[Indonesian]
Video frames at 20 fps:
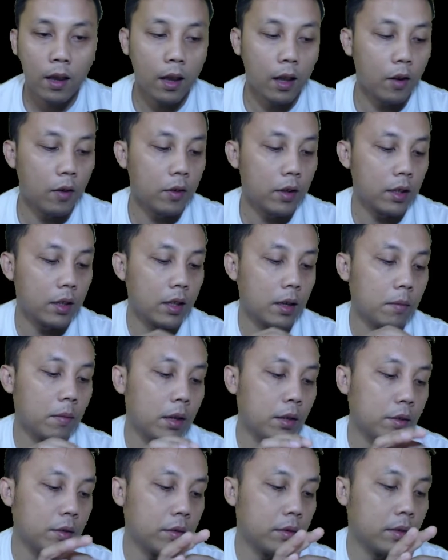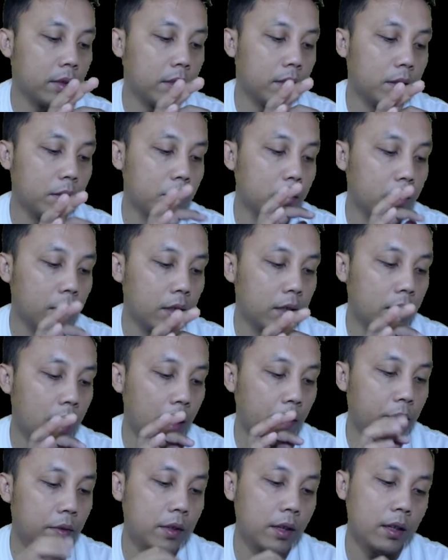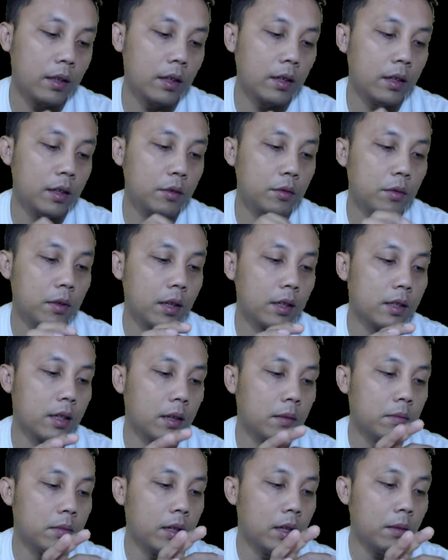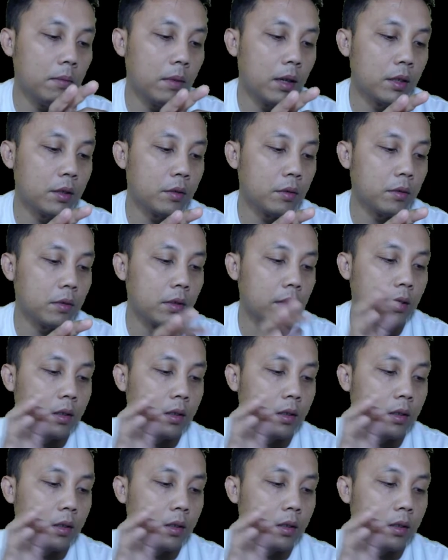kalau kita masuk ke Google Drive nya tadi juga sama masuk